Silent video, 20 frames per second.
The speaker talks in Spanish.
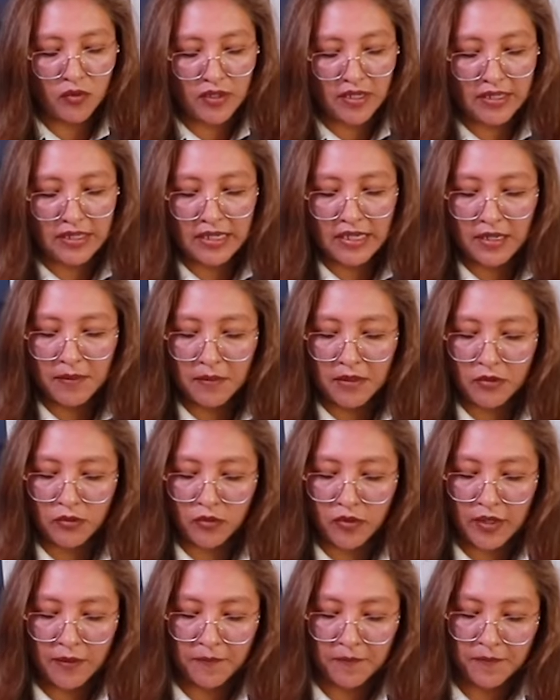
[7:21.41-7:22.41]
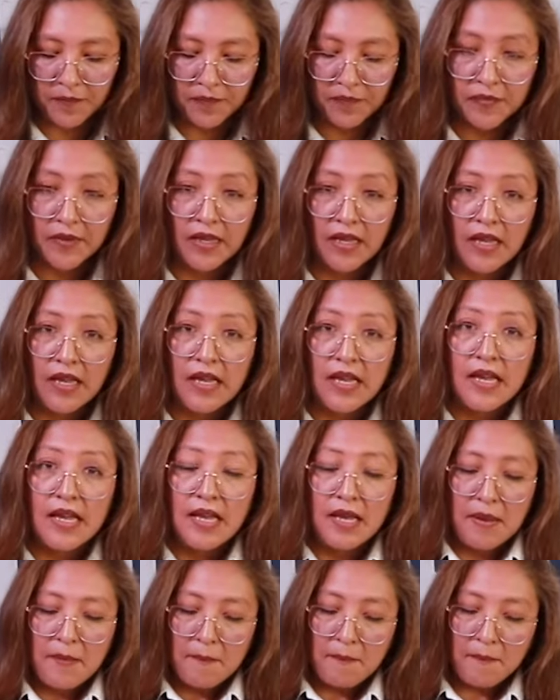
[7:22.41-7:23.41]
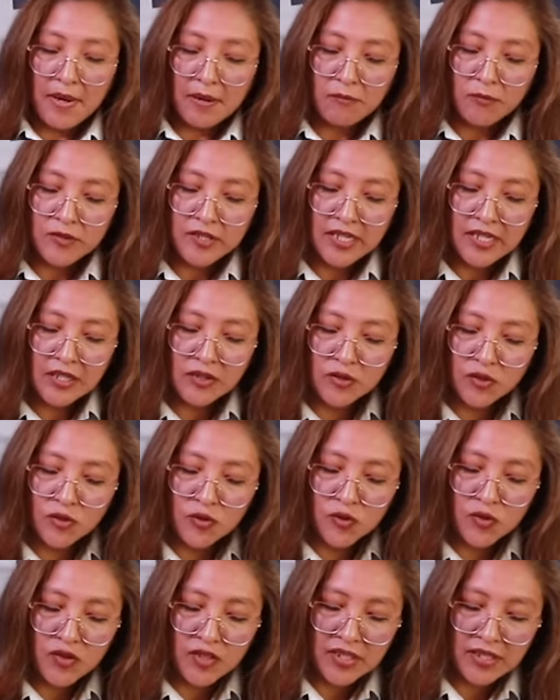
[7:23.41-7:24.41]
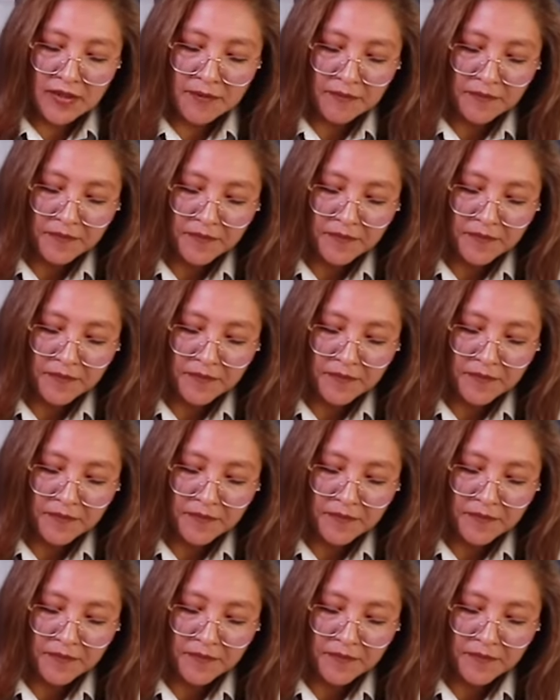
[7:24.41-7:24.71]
una de levadura. Vamos a introducir